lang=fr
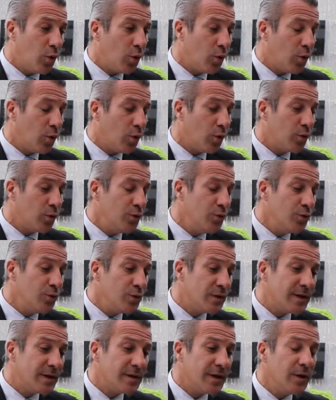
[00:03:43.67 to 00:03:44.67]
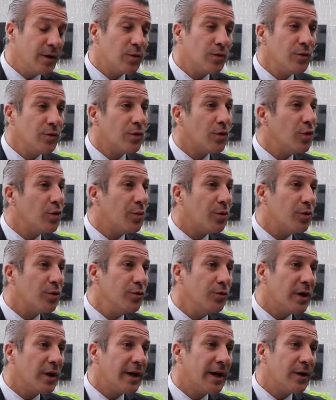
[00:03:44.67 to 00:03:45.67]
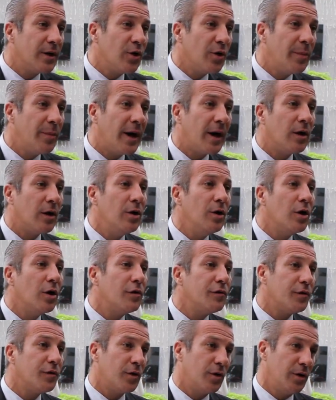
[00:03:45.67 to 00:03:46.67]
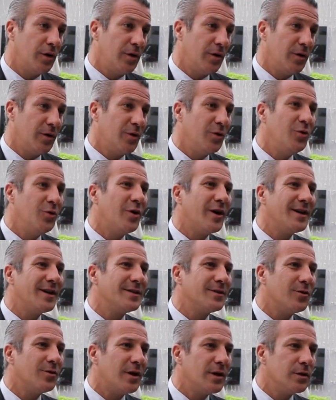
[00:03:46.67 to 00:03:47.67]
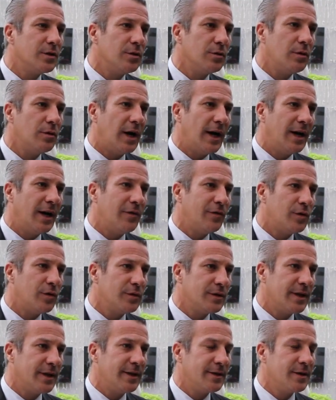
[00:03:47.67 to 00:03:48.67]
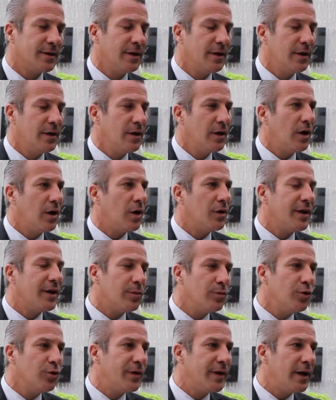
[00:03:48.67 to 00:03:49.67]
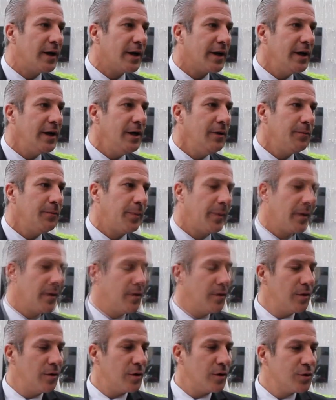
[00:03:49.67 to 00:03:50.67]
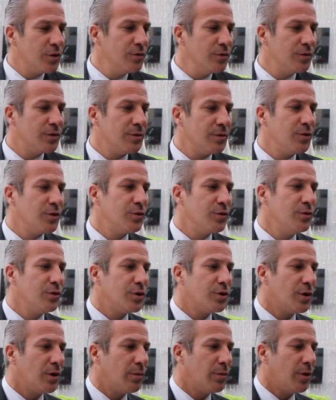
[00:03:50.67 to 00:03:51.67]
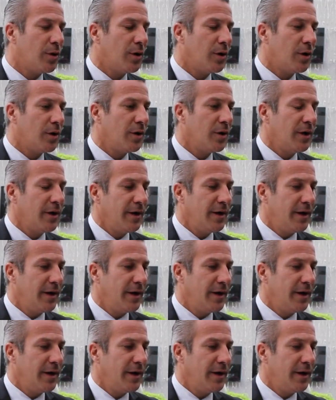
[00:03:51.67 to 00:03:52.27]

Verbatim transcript: nous essayons de reproduire quelque part l'offre de restauration à la française. En termes d'hôtellerie, lorsque nous sommes dans une chambre euh,